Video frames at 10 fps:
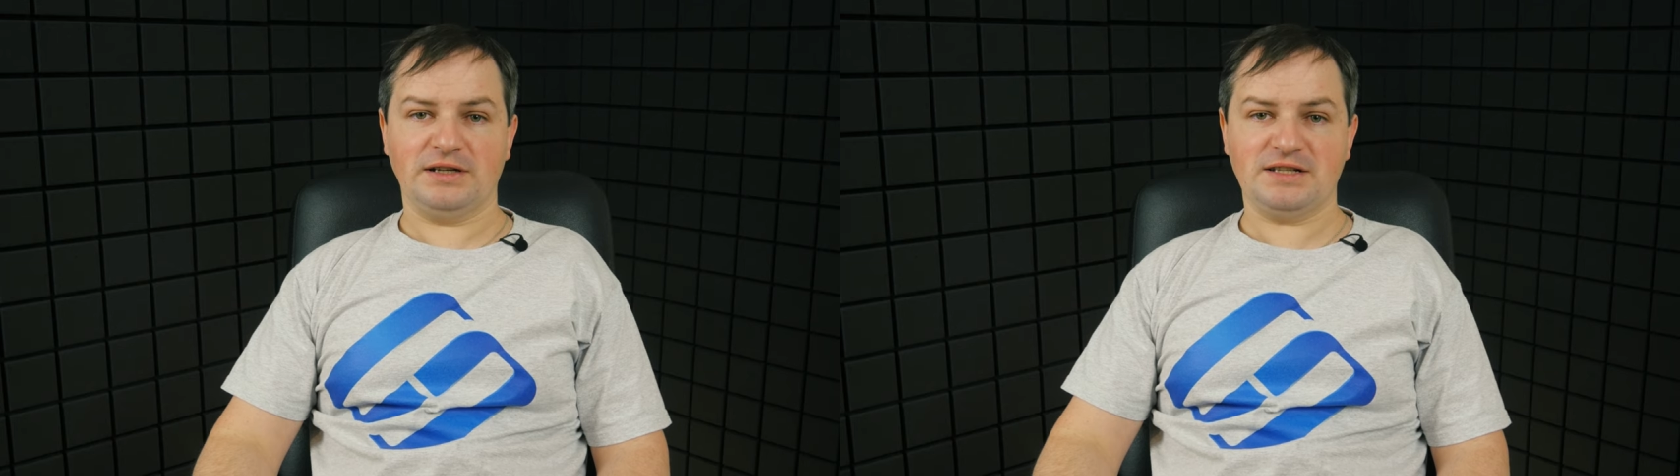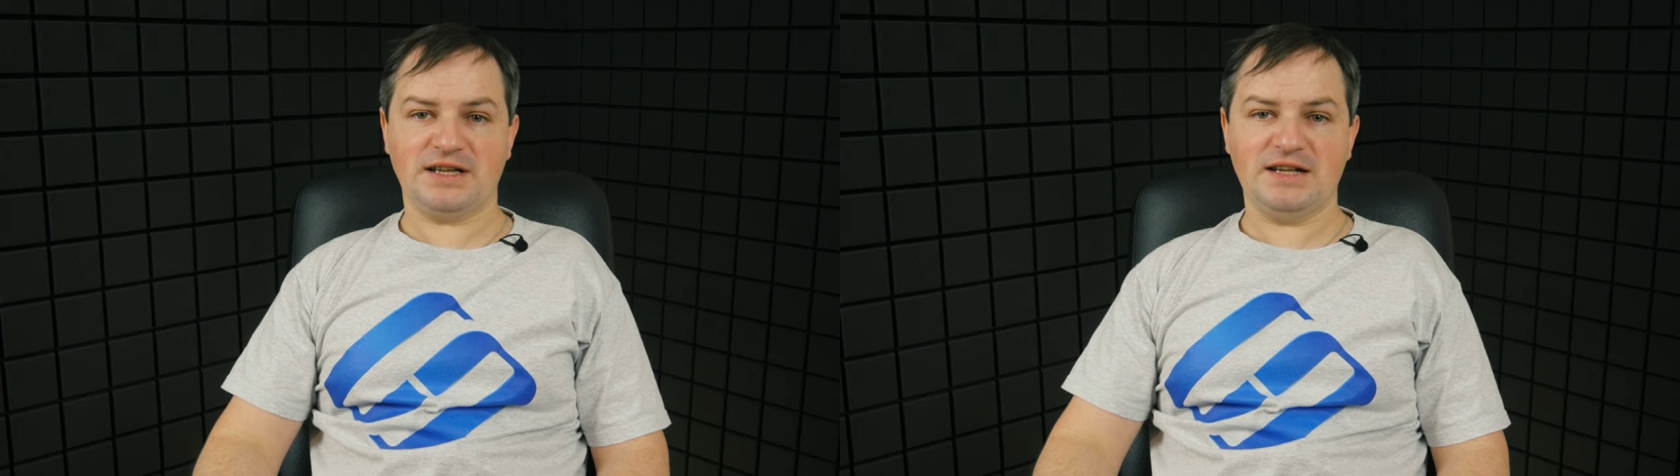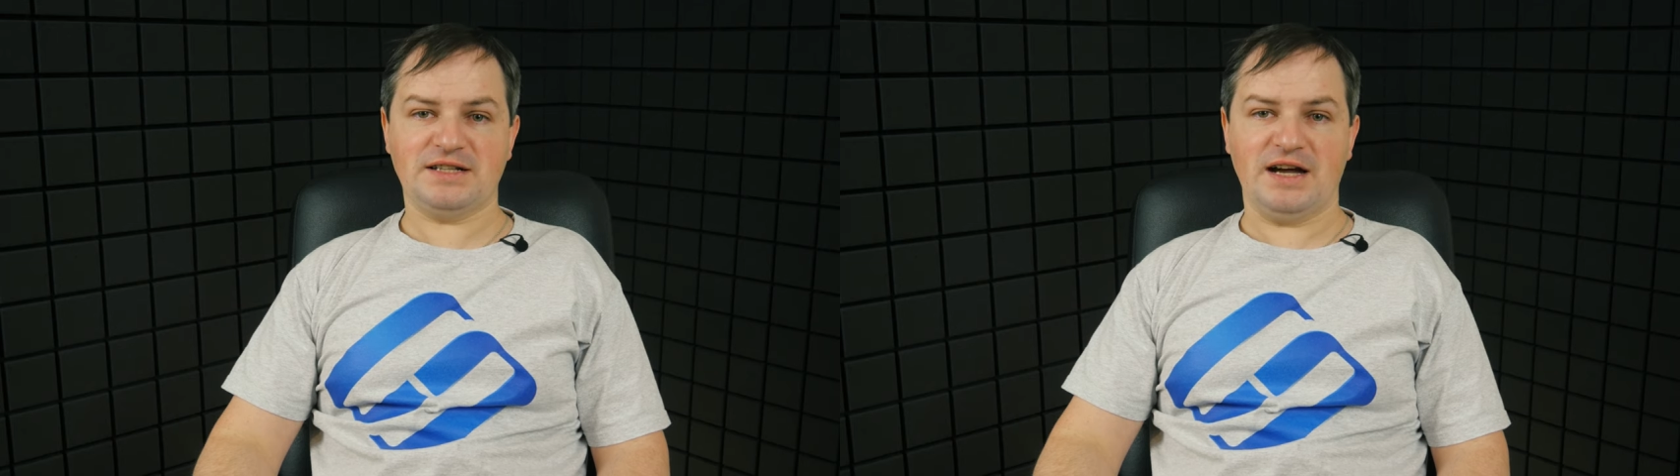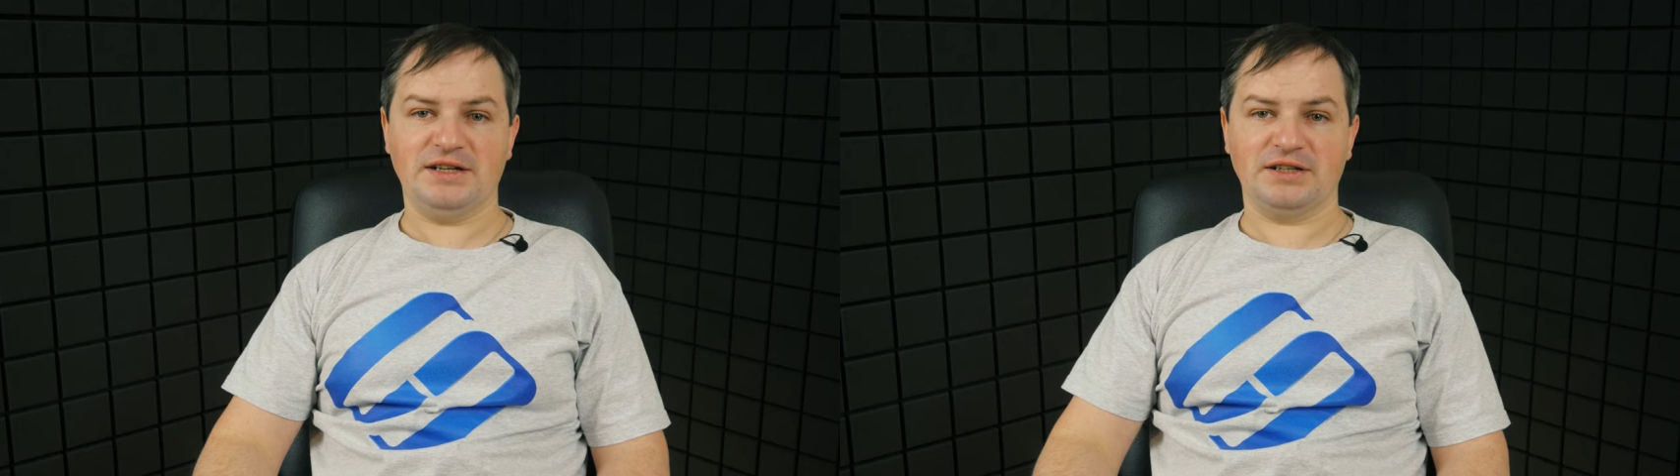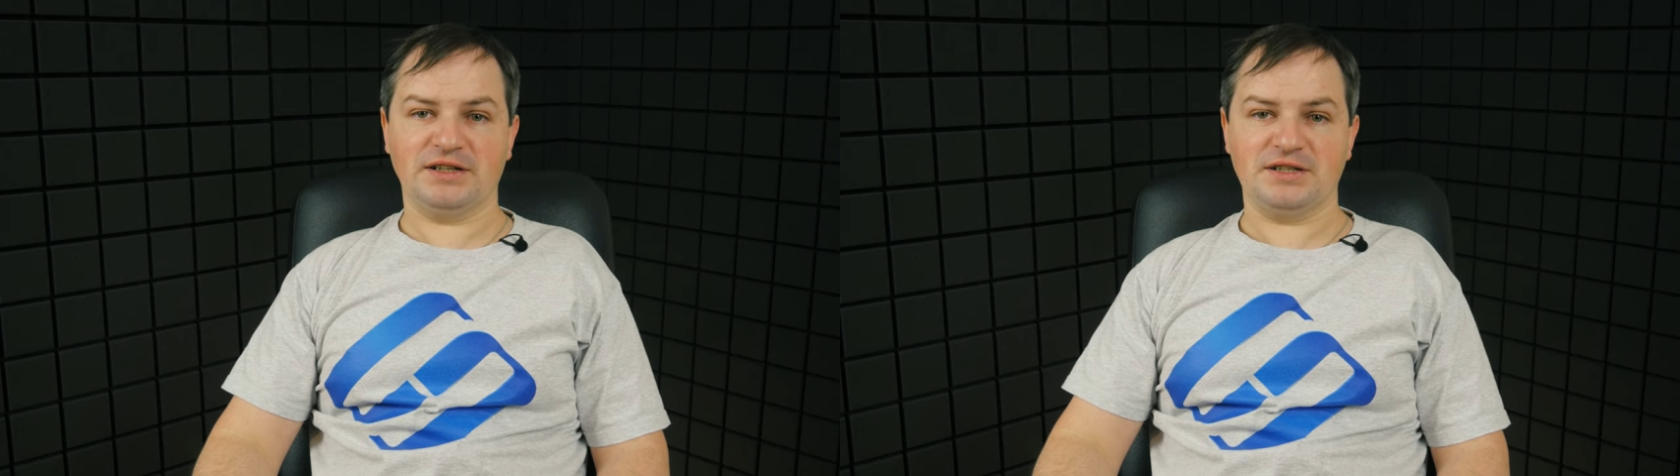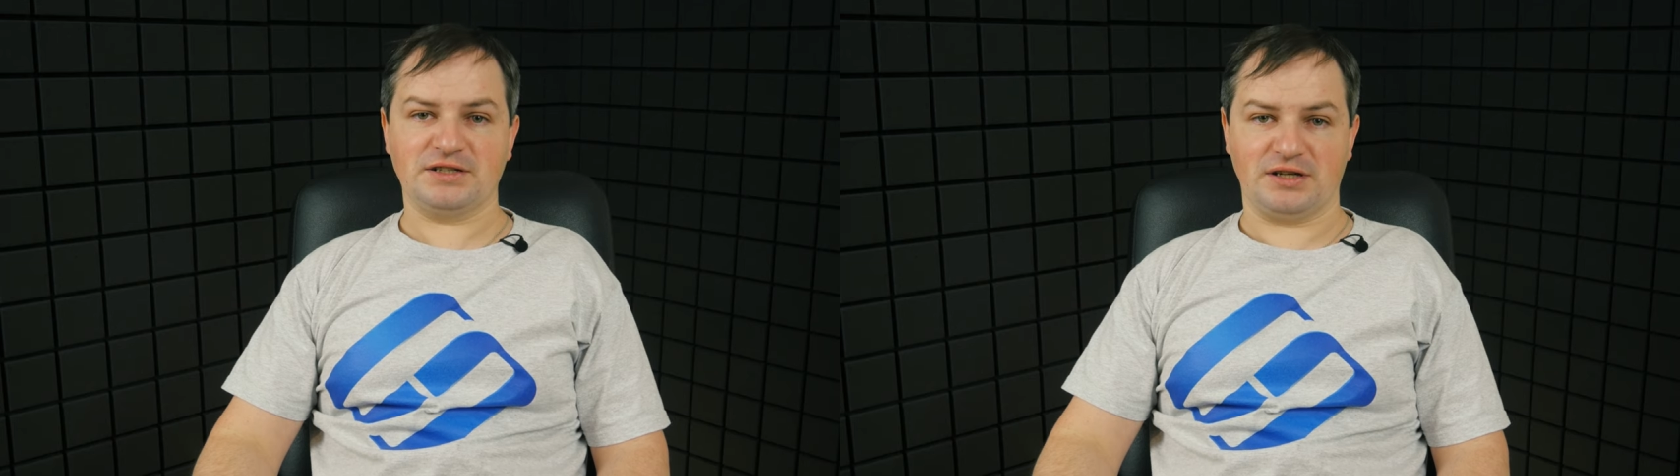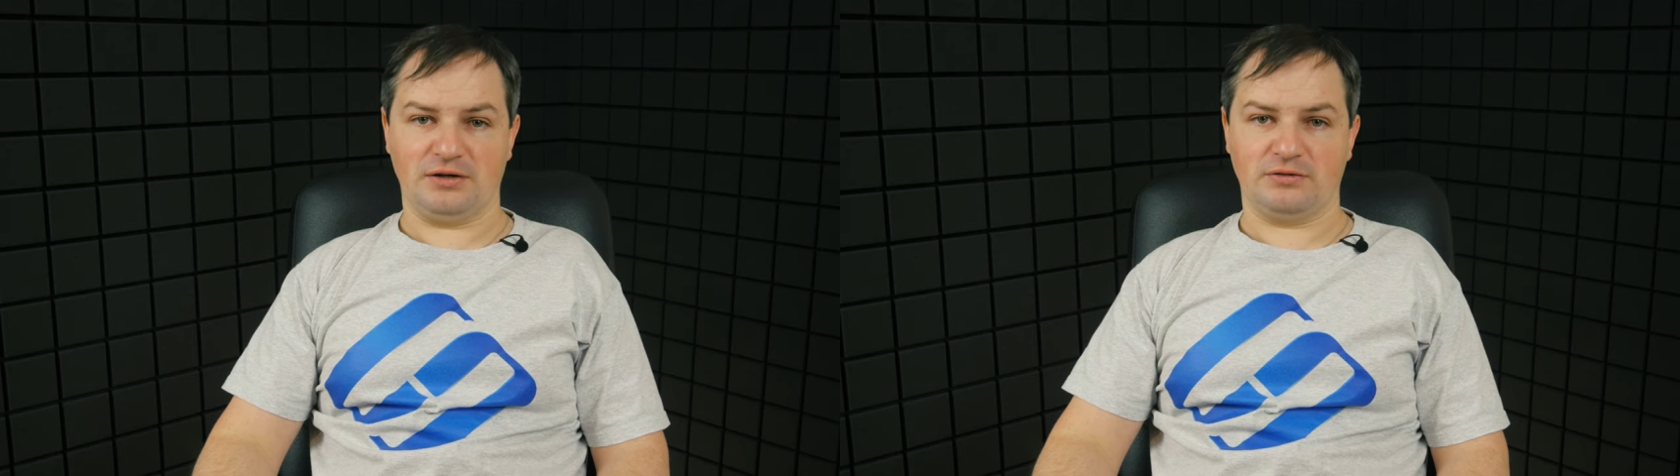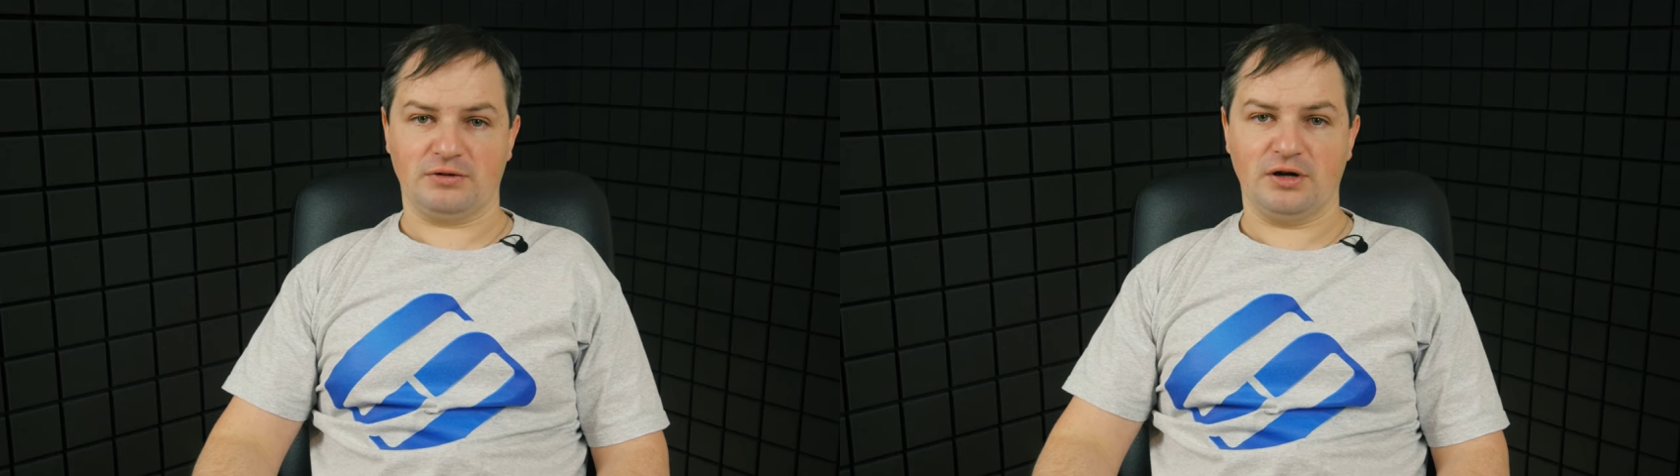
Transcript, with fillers: das heißt eine Registrierung.